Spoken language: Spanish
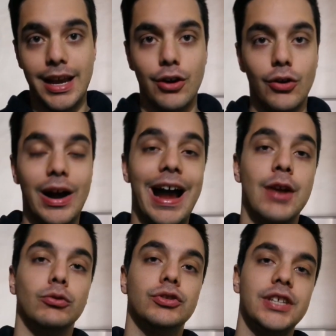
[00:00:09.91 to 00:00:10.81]
Quiero
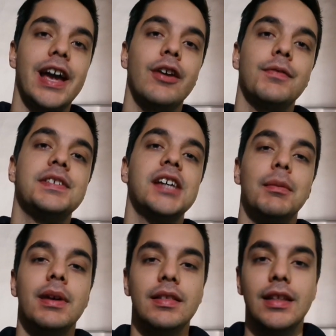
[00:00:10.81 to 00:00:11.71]
anunciar
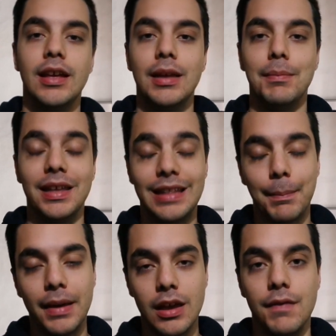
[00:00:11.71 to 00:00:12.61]
oficialmente mi
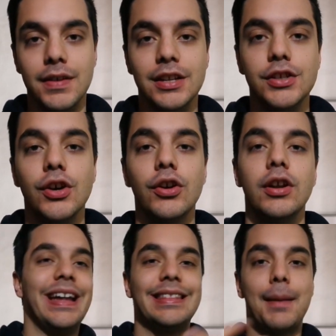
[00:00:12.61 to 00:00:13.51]
etapa de definición,
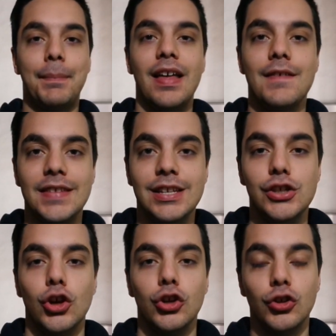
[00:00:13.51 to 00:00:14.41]
etapa de
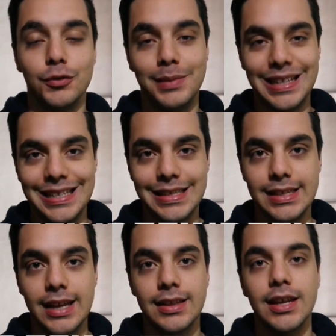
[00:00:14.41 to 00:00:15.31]
definición
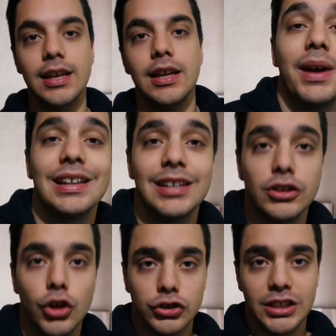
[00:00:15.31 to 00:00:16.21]
2017. Van a
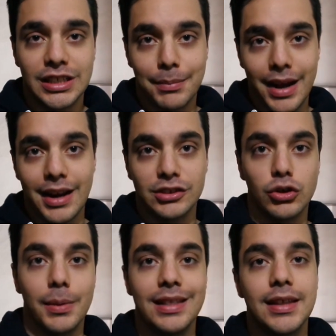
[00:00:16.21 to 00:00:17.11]
ser 12 semanas,
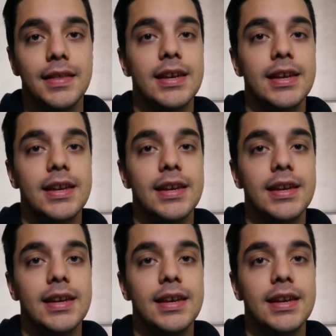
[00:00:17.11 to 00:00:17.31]
90